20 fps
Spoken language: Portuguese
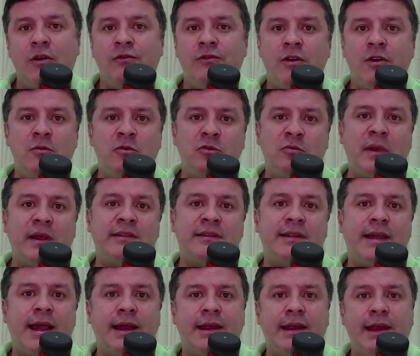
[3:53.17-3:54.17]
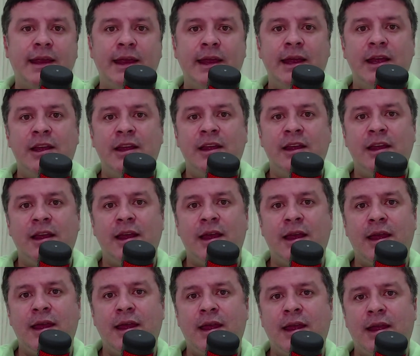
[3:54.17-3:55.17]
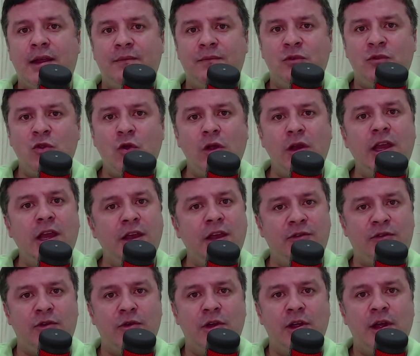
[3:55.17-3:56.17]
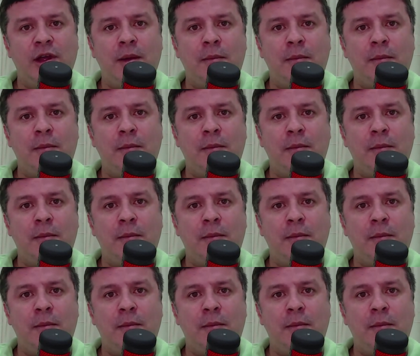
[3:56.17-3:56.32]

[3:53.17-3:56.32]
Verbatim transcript: Vamos pensar aqui, é, no livro,